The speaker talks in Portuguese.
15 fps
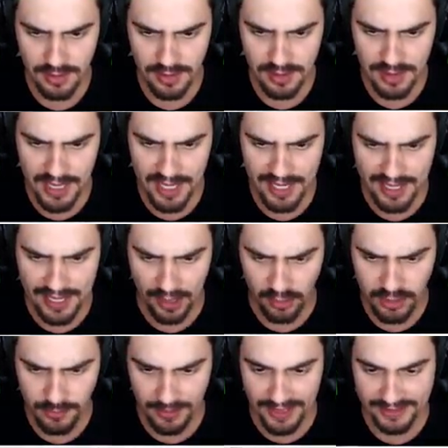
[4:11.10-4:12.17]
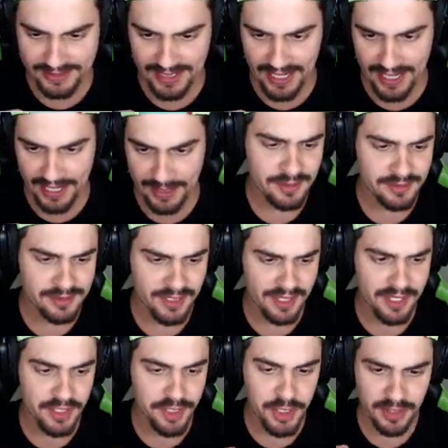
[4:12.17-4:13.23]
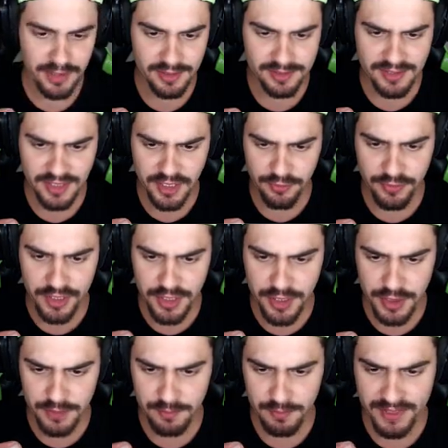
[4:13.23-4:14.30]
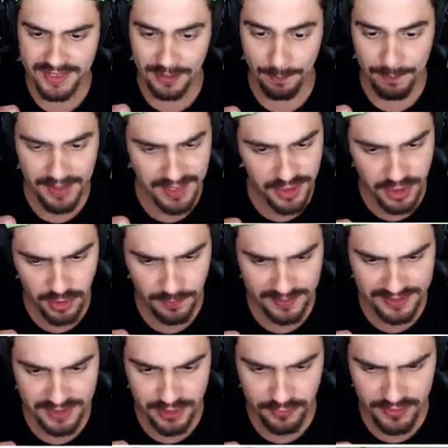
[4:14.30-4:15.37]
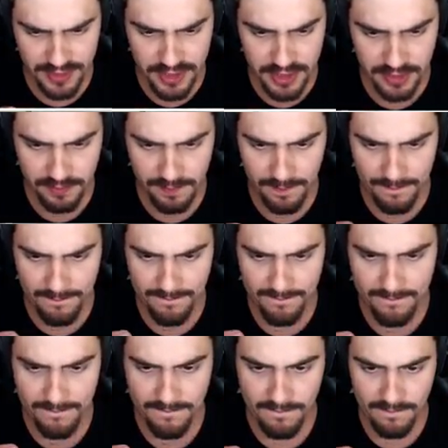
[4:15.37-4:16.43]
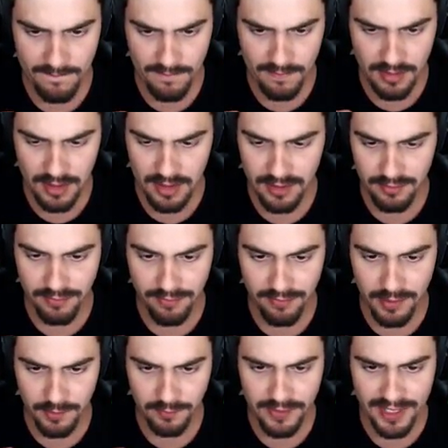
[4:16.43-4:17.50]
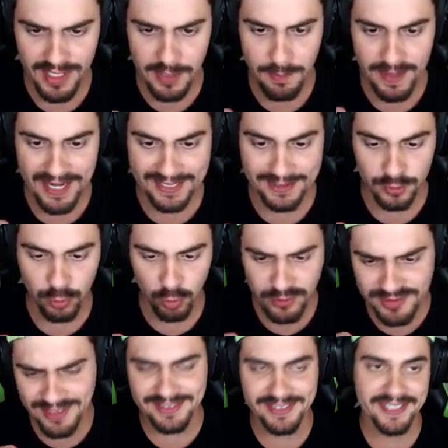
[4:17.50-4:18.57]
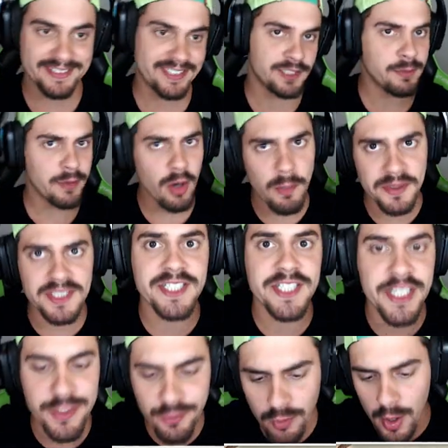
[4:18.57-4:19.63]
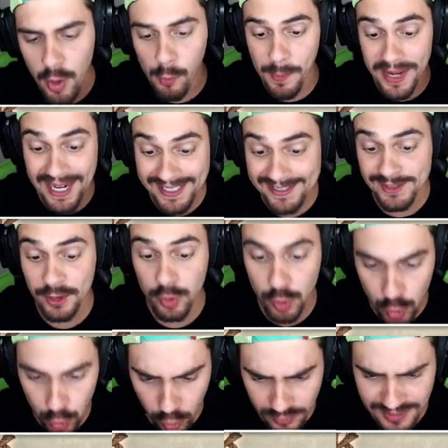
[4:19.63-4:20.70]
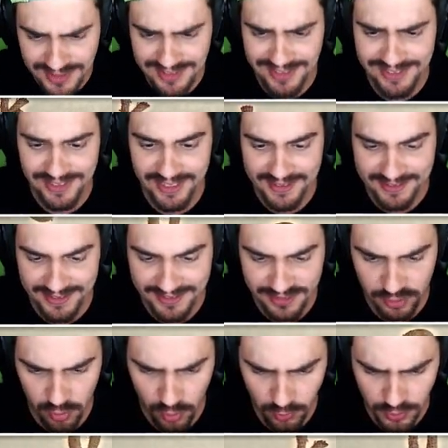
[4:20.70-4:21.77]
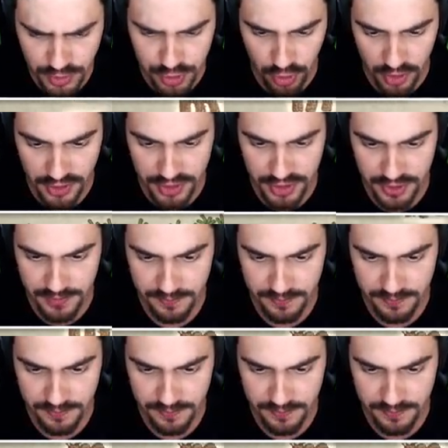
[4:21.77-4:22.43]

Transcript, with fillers: Legal demais, cara. Seguinte, se divide, porque tá pedindo para se dividir. E vamos vir aqui pegar todas as letras, porque o objetivo é eu pegar todas as letras com o George.